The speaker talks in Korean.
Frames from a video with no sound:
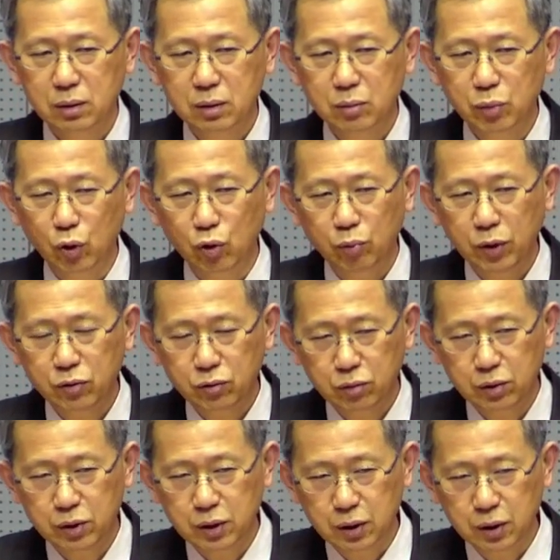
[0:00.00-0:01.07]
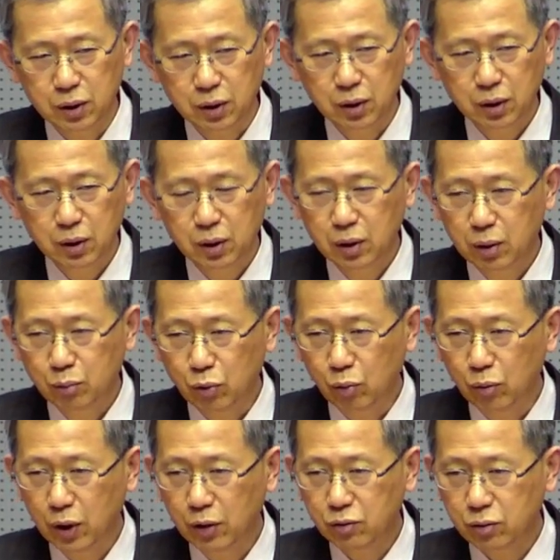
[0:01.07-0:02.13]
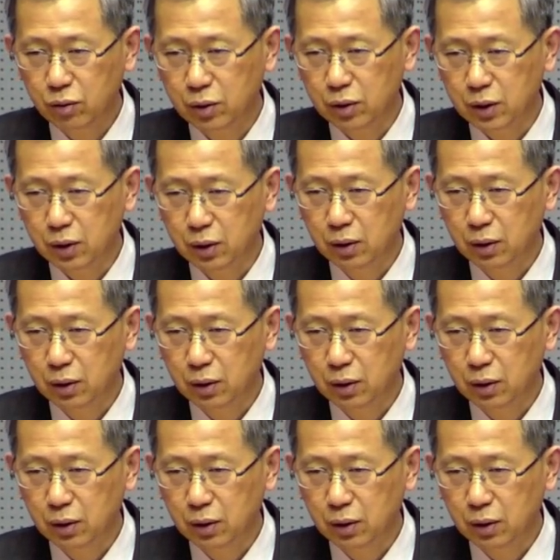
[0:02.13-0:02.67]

배고파 죽든지, 목말라 죽든지,